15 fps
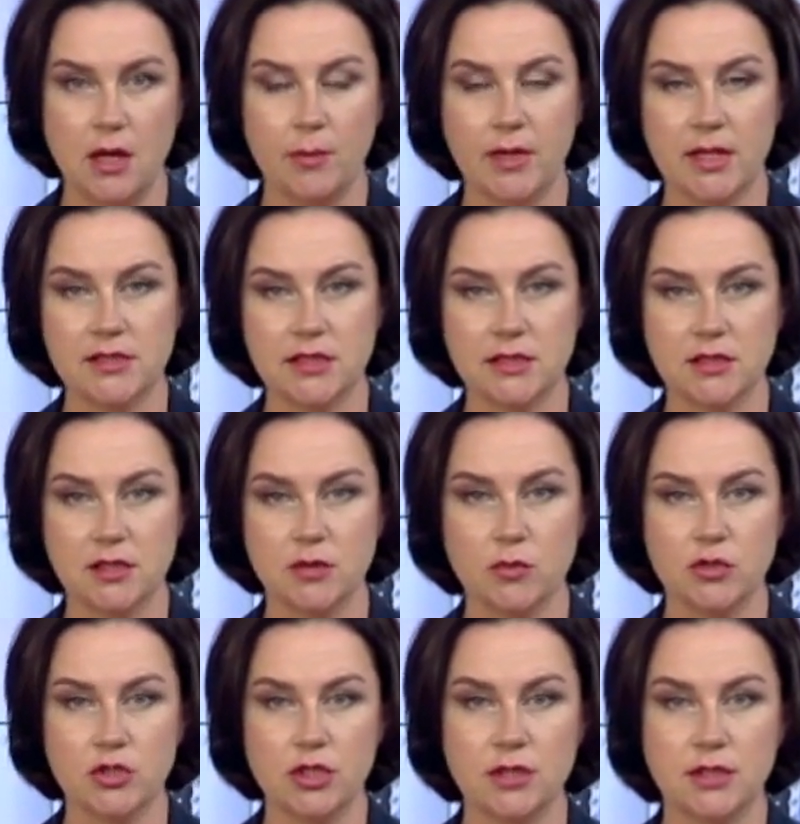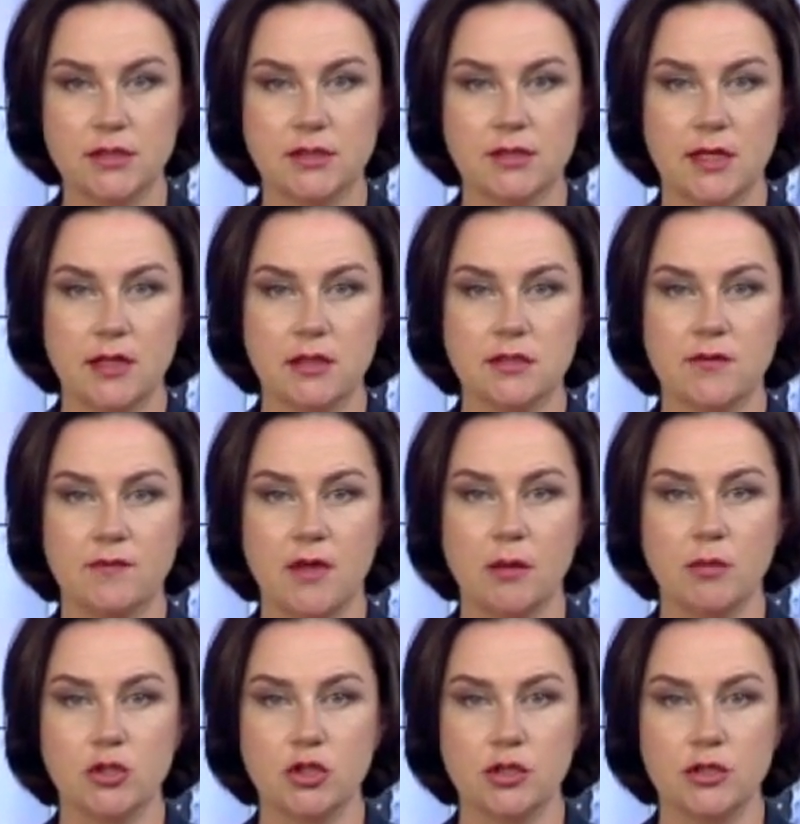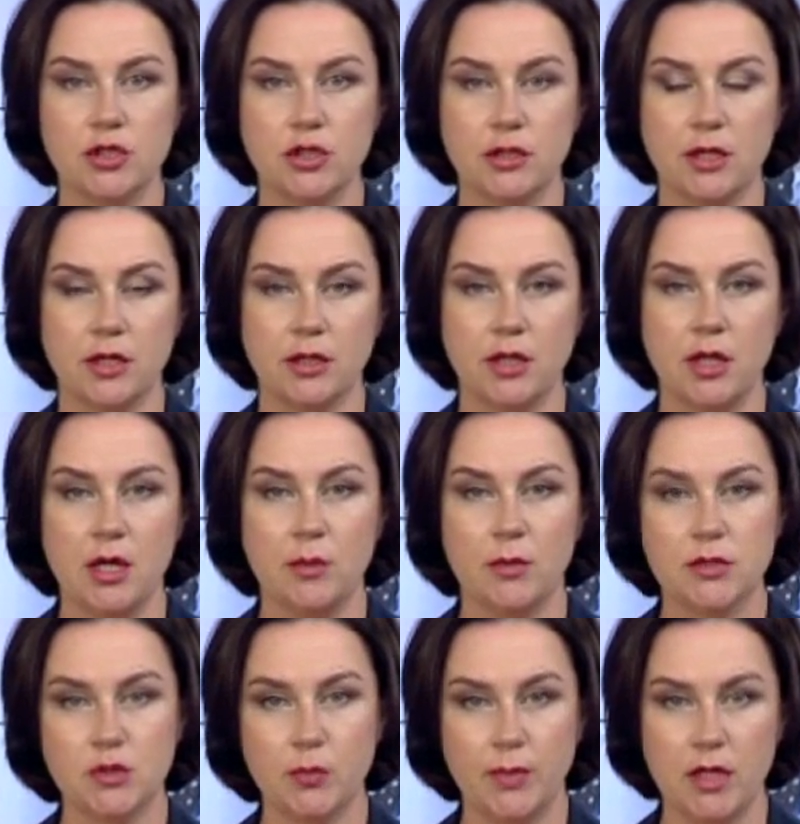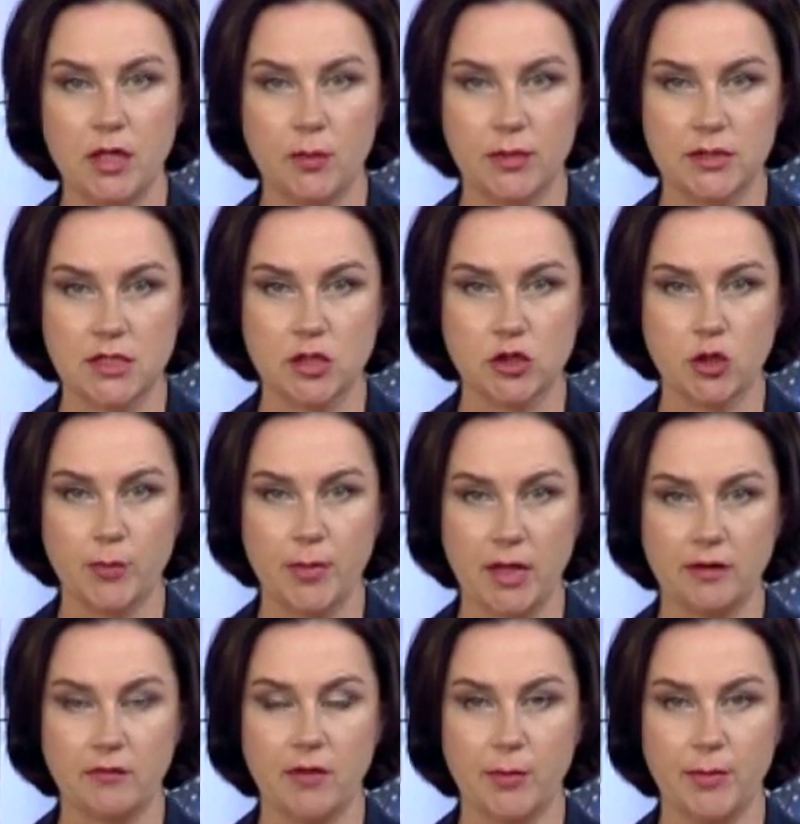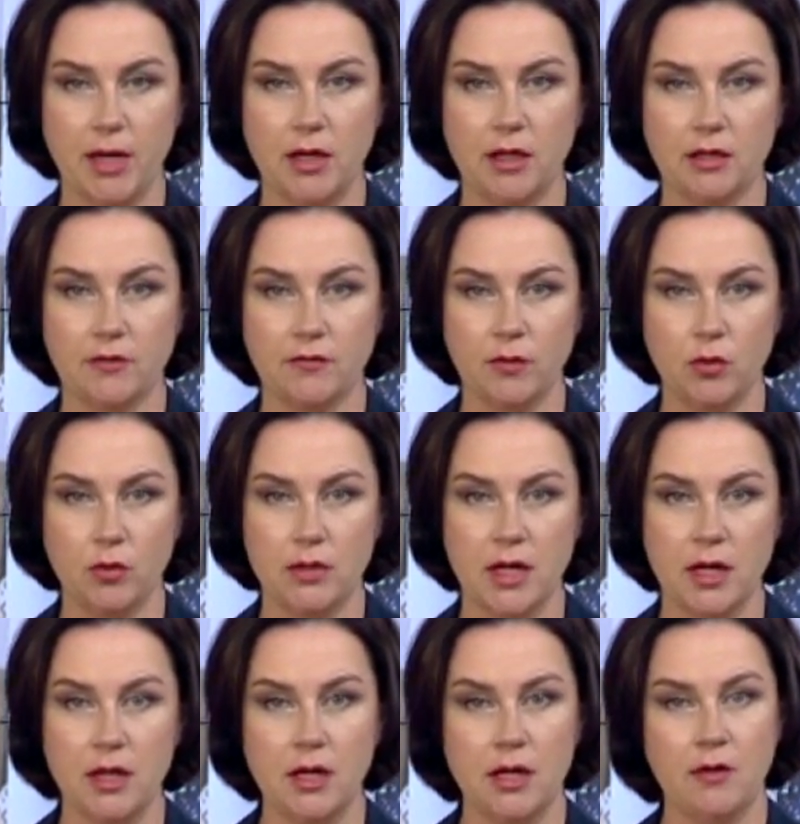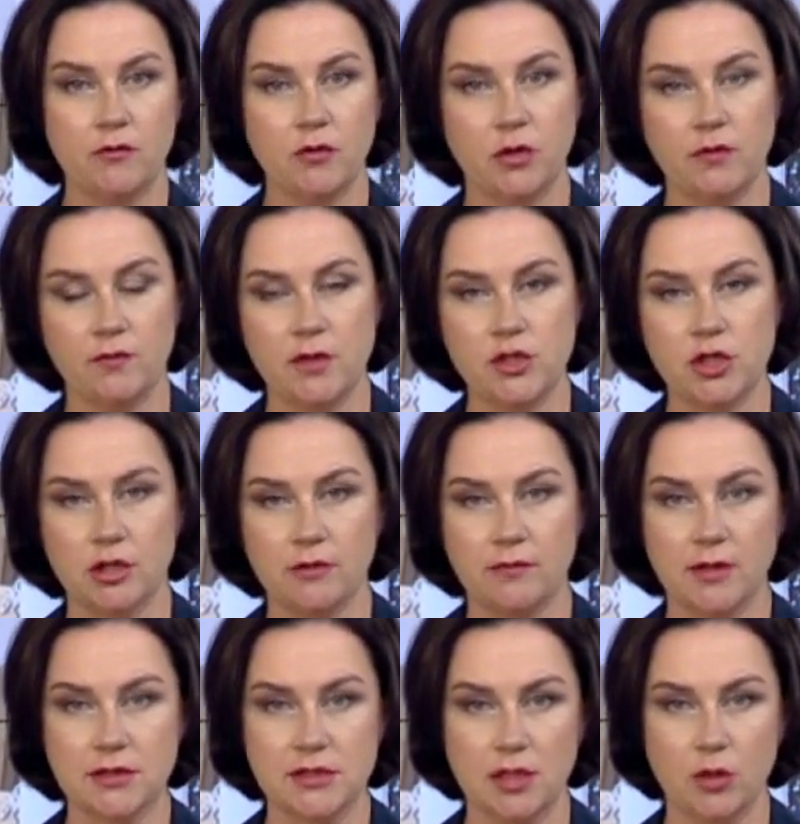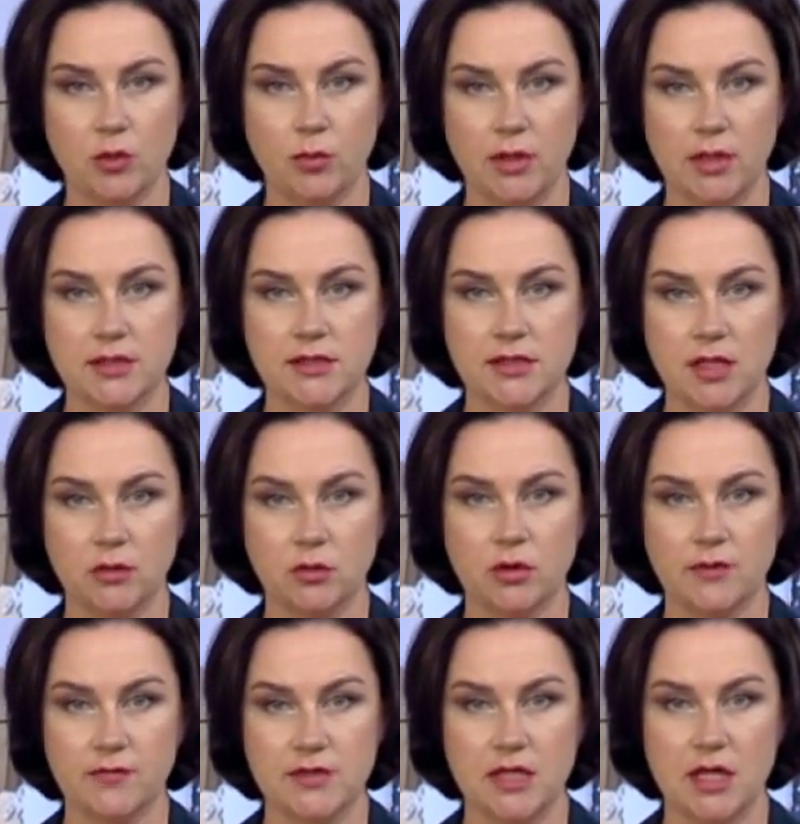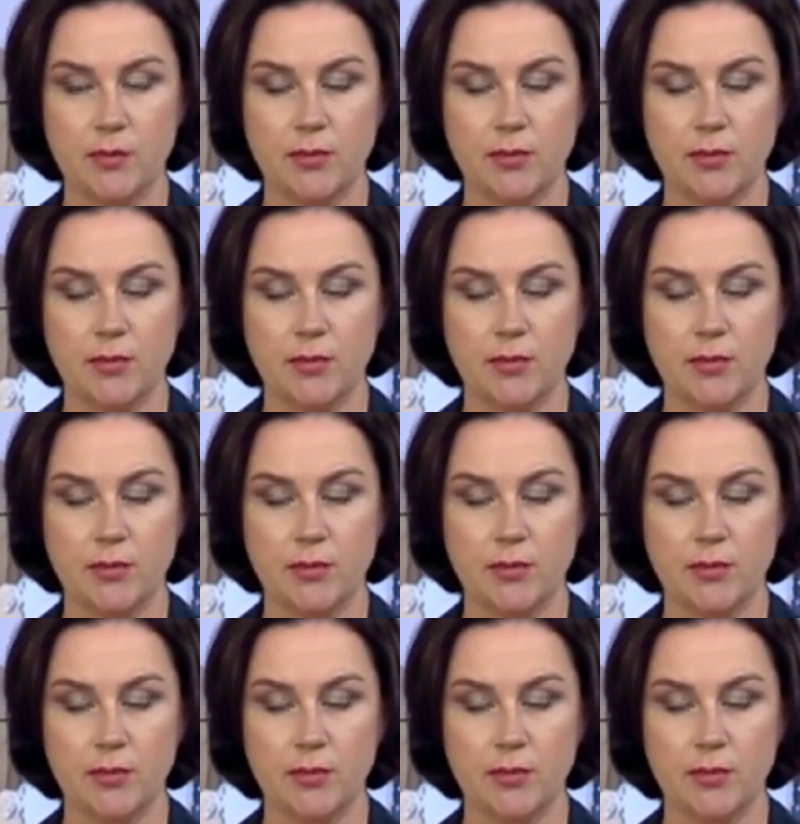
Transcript: Процесс над мужчиной состоялся в набережных Челнах. Преступление произошло 5 апреля этого года. В тот вечер к вокзалу были стянуты все